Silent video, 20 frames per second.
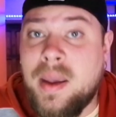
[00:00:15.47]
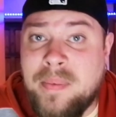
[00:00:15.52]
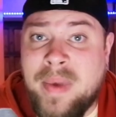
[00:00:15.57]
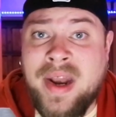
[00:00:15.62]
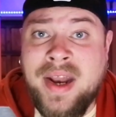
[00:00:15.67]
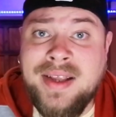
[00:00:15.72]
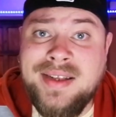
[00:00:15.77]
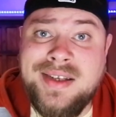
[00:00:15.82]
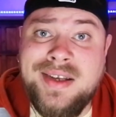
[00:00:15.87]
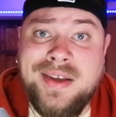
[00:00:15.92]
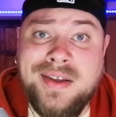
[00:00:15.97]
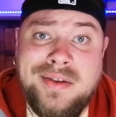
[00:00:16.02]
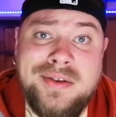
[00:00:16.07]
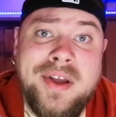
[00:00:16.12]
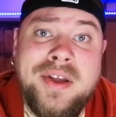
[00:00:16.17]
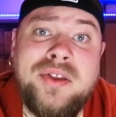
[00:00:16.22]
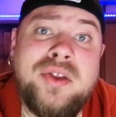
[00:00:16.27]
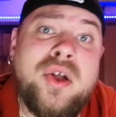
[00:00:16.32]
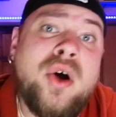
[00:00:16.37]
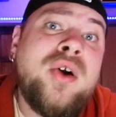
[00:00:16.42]
Ebbene sì,
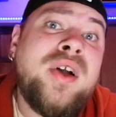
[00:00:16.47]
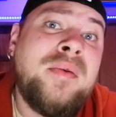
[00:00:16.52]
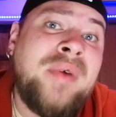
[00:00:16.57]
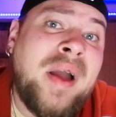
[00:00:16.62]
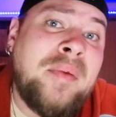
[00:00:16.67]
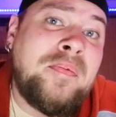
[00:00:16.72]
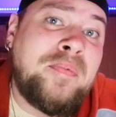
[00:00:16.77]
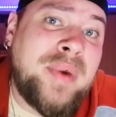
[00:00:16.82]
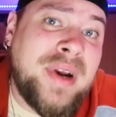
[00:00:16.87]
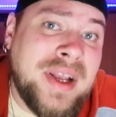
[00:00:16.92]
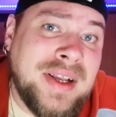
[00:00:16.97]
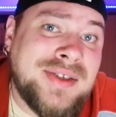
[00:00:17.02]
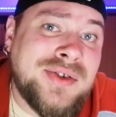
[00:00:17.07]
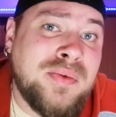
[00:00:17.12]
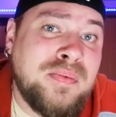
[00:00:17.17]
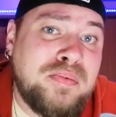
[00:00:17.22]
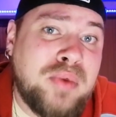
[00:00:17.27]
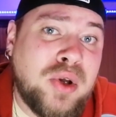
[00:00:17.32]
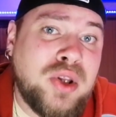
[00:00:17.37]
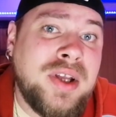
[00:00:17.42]
TikTok mi ha
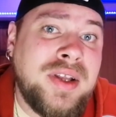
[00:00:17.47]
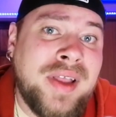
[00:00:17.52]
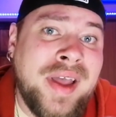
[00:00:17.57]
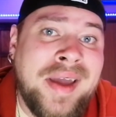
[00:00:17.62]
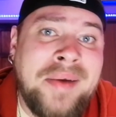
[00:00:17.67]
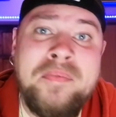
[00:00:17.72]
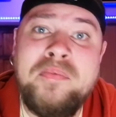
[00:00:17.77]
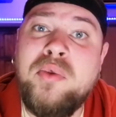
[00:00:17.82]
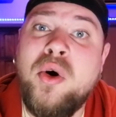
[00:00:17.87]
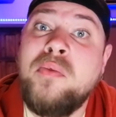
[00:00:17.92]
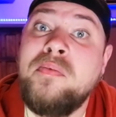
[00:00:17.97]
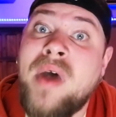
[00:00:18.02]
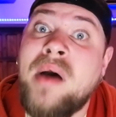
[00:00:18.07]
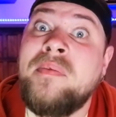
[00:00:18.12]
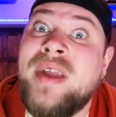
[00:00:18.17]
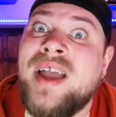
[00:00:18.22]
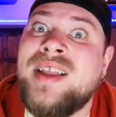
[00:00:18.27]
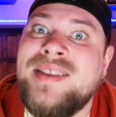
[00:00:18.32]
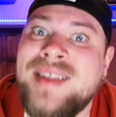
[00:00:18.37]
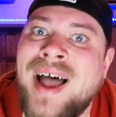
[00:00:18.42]
preso un po' di tempo ma
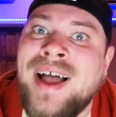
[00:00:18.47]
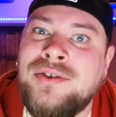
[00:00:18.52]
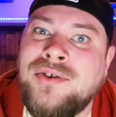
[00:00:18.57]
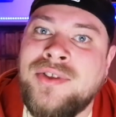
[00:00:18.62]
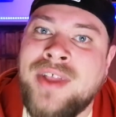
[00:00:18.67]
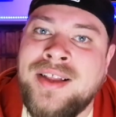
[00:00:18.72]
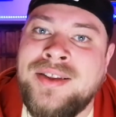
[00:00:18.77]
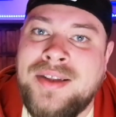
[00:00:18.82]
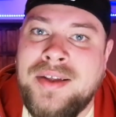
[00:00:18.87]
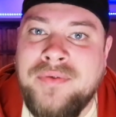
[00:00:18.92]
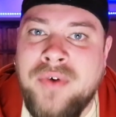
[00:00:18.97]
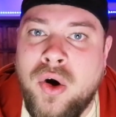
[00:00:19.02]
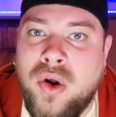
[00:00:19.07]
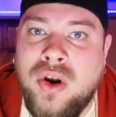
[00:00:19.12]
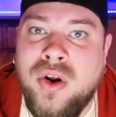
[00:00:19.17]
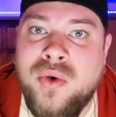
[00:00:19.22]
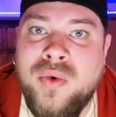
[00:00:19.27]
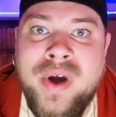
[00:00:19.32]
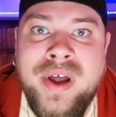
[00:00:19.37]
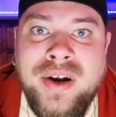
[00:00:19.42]
mi ha dato tanti
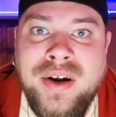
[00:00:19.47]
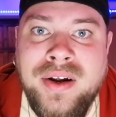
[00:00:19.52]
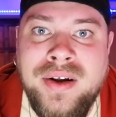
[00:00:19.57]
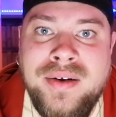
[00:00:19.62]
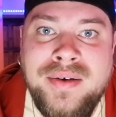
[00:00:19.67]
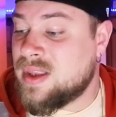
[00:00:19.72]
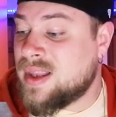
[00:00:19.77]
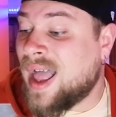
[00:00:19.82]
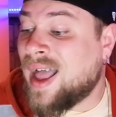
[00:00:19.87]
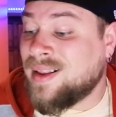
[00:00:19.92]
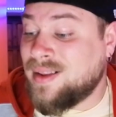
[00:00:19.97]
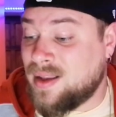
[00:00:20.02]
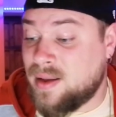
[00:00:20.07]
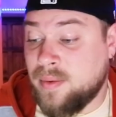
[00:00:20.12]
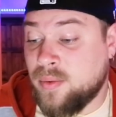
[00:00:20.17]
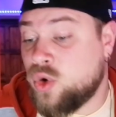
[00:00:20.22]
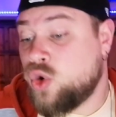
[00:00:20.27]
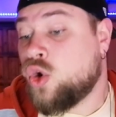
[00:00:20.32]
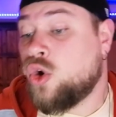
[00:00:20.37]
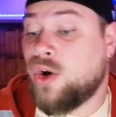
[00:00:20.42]
follower. Tanti,
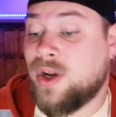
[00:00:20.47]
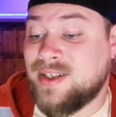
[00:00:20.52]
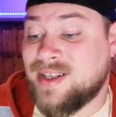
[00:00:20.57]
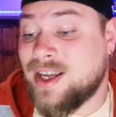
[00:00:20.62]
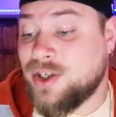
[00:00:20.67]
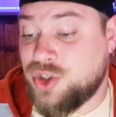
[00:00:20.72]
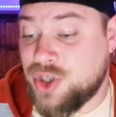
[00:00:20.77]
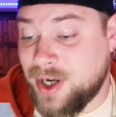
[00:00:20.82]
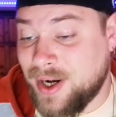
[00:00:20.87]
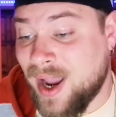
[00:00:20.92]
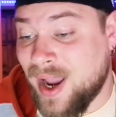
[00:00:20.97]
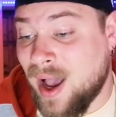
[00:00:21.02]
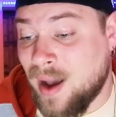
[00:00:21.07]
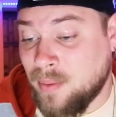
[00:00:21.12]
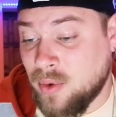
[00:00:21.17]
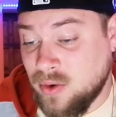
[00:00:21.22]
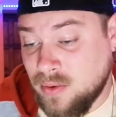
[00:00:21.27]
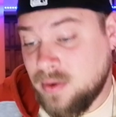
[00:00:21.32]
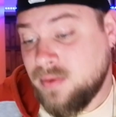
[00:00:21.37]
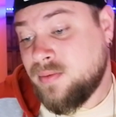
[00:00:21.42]
non
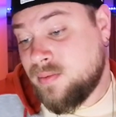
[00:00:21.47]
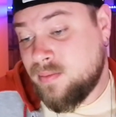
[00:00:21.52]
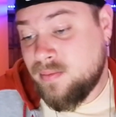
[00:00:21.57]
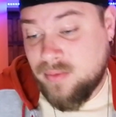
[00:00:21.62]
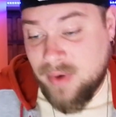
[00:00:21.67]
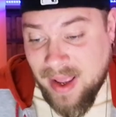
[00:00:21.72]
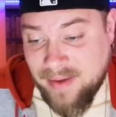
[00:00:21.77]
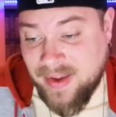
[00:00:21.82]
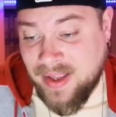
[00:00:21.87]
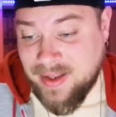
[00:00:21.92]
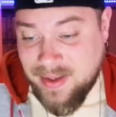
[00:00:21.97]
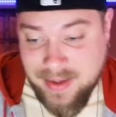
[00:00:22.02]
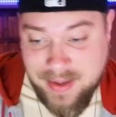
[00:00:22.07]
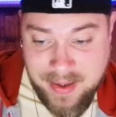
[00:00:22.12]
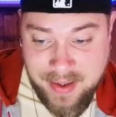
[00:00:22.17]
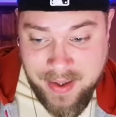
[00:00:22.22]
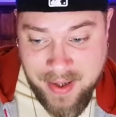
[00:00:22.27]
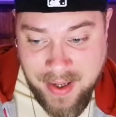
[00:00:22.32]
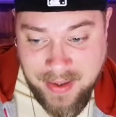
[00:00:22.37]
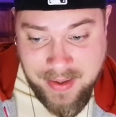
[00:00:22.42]
esageriamo, una
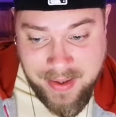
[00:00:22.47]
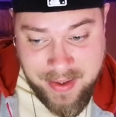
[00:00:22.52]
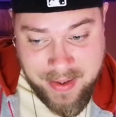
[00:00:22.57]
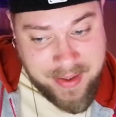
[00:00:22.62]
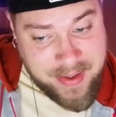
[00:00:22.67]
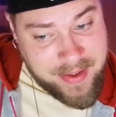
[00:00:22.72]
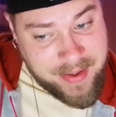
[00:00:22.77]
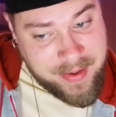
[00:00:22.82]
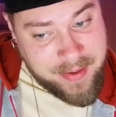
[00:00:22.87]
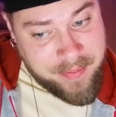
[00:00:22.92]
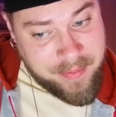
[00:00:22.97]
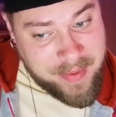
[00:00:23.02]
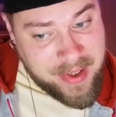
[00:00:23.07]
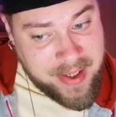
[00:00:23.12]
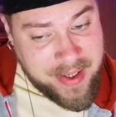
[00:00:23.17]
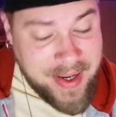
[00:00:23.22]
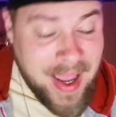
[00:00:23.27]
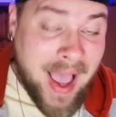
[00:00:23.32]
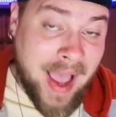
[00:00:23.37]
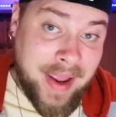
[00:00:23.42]
ventina di
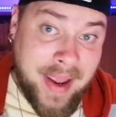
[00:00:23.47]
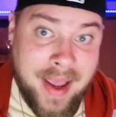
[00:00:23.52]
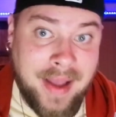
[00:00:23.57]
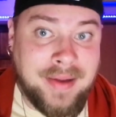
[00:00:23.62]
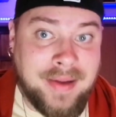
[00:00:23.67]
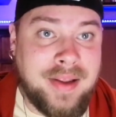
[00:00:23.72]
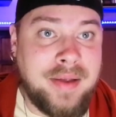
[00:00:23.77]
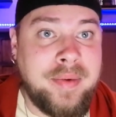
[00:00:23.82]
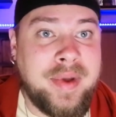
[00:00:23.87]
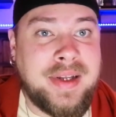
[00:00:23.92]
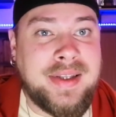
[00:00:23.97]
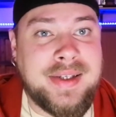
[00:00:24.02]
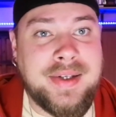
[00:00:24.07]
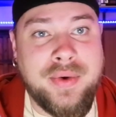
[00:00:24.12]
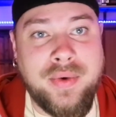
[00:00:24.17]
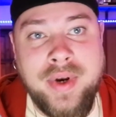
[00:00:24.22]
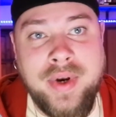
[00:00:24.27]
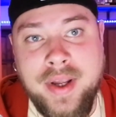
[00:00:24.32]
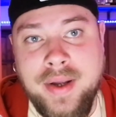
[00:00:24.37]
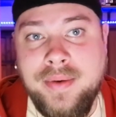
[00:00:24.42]
migliaia di
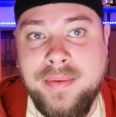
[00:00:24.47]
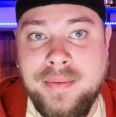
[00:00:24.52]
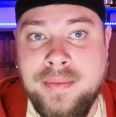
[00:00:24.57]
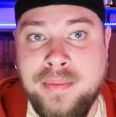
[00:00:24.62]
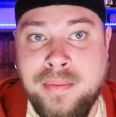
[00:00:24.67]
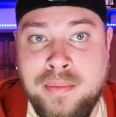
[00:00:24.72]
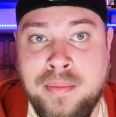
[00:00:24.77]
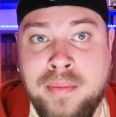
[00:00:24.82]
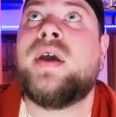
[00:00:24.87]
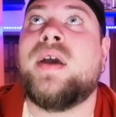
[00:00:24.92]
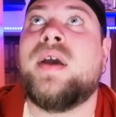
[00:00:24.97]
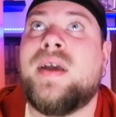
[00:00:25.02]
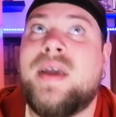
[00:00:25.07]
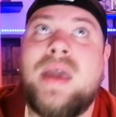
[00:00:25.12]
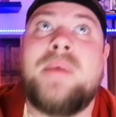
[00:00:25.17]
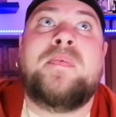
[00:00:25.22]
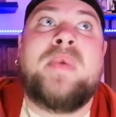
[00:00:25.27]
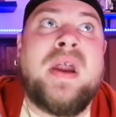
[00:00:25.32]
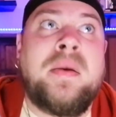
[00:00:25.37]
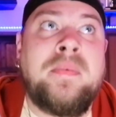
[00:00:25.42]
persone.
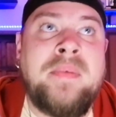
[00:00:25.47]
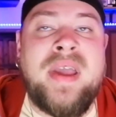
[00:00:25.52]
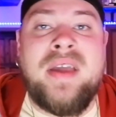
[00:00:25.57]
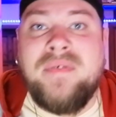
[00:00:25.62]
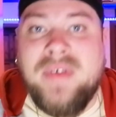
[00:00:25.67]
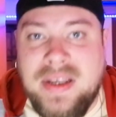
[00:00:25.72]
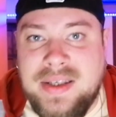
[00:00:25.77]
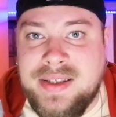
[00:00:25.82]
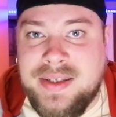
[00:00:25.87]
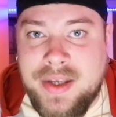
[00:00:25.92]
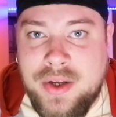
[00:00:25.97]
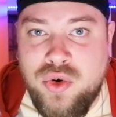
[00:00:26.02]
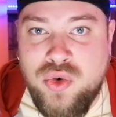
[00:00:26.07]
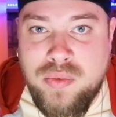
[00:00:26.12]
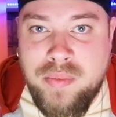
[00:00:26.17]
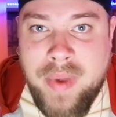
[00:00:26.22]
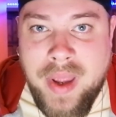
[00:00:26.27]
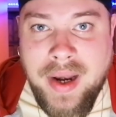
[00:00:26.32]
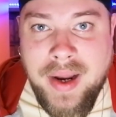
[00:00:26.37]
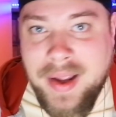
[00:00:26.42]
Che per me, visti i
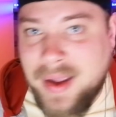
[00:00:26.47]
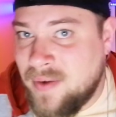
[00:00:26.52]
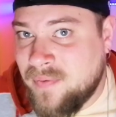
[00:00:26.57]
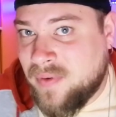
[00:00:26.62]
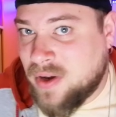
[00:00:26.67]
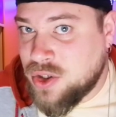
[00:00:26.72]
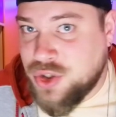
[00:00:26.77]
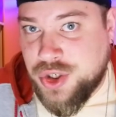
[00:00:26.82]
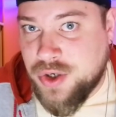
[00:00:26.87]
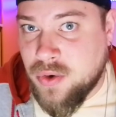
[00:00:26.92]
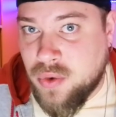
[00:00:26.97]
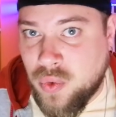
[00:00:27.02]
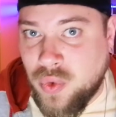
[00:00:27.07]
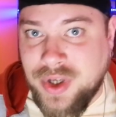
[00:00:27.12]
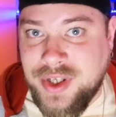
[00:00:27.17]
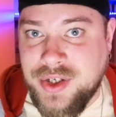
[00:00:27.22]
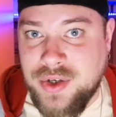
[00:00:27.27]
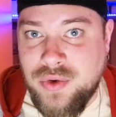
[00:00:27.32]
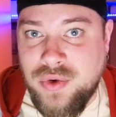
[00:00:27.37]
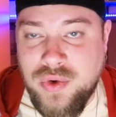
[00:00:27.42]
numeri che facevo
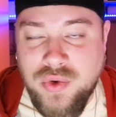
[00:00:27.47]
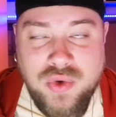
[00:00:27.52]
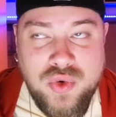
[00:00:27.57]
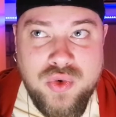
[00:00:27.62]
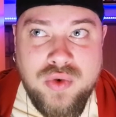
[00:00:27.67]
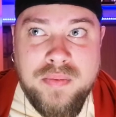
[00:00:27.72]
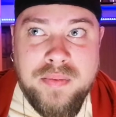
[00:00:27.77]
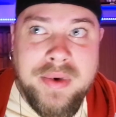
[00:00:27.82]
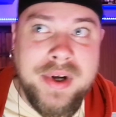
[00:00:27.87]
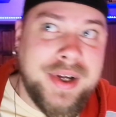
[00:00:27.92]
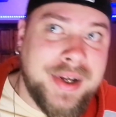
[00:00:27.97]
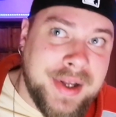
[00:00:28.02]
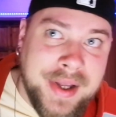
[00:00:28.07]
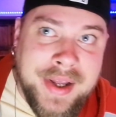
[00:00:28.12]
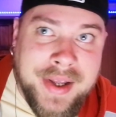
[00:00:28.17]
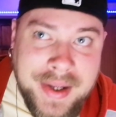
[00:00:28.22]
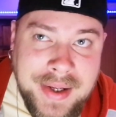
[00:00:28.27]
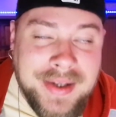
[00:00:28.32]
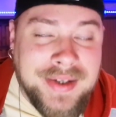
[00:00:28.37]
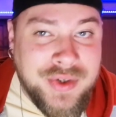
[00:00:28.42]
qui su YouTube,
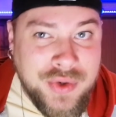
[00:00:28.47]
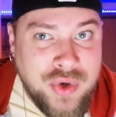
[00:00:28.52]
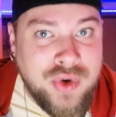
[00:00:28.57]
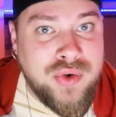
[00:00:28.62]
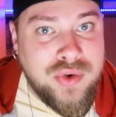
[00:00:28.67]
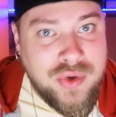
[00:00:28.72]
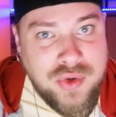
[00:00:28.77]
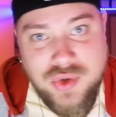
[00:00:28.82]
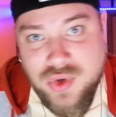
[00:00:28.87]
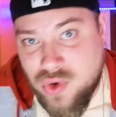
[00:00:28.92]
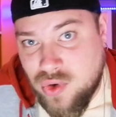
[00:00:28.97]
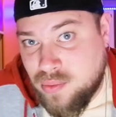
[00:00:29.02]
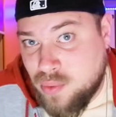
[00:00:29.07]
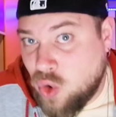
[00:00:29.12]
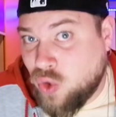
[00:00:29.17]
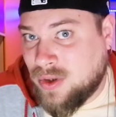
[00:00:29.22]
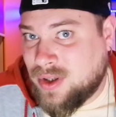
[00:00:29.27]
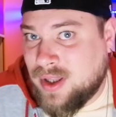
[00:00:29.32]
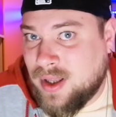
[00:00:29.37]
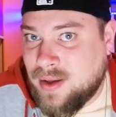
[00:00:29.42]
eh, sono, sono
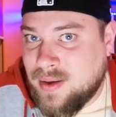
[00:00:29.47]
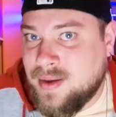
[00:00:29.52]
molti.